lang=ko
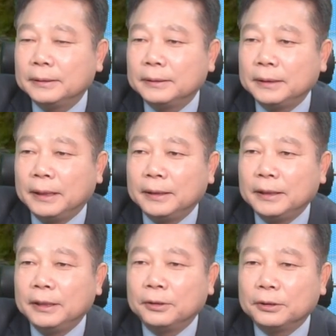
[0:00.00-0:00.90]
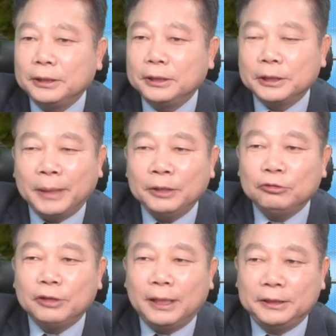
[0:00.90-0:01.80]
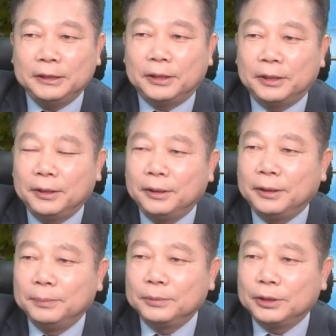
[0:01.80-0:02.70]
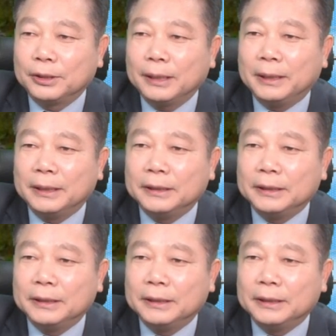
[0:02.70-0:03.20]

네, 이런 것들이 지금 한두 개가 아니죠. 엄청나게 많이